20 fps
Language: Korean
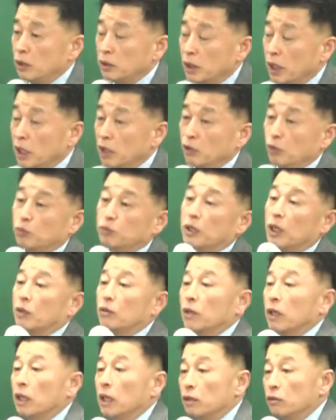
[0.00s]
제일
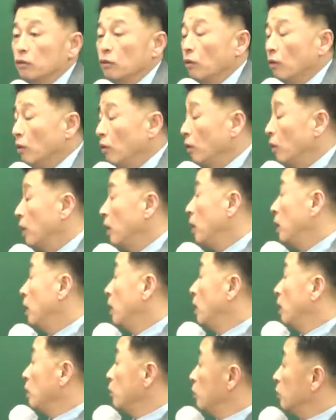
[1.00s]
높다고 해 가지고
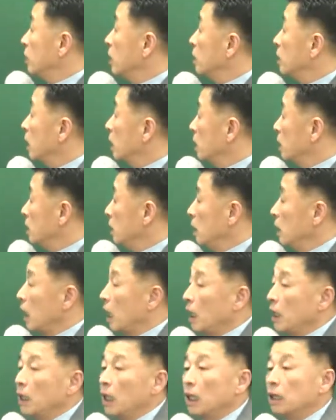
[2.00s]
투자자는 이
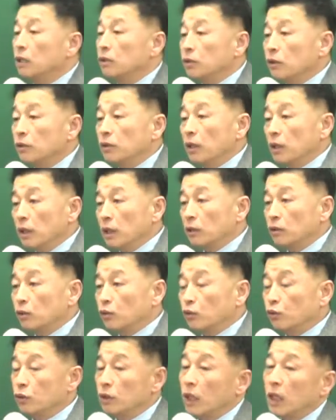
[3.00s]
A안을 선택해서
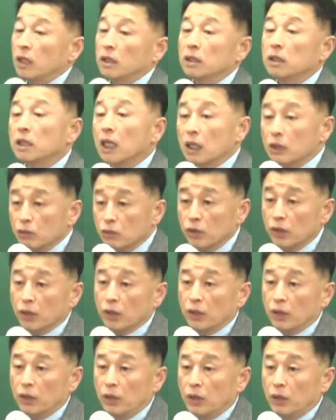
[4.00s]
투자하지는
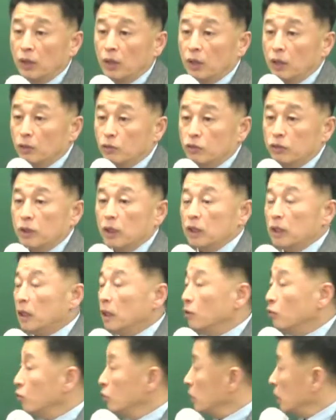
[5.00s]
않고요.
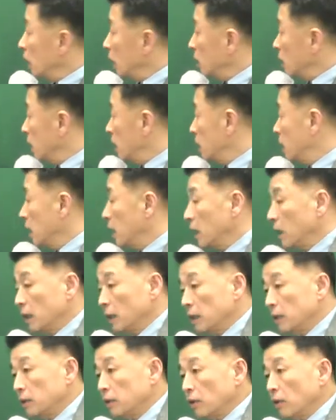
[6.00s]
투자자는 투자를 한다는
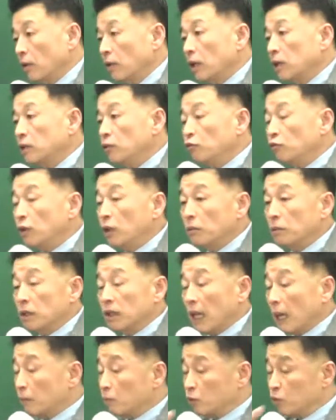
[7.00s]
얘기는 여러 가지 위험을
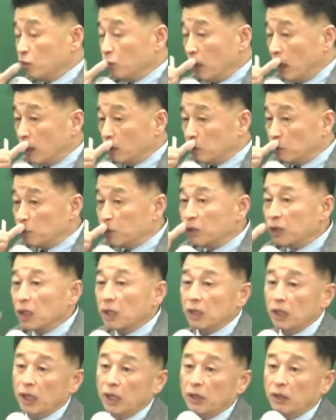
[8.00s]
감수하고
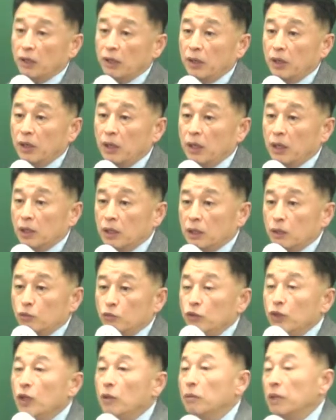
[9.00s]
투자를 해요. 그
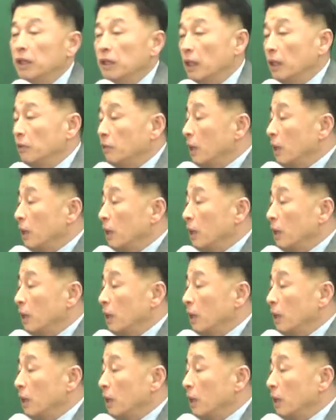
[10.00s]
위험에 대한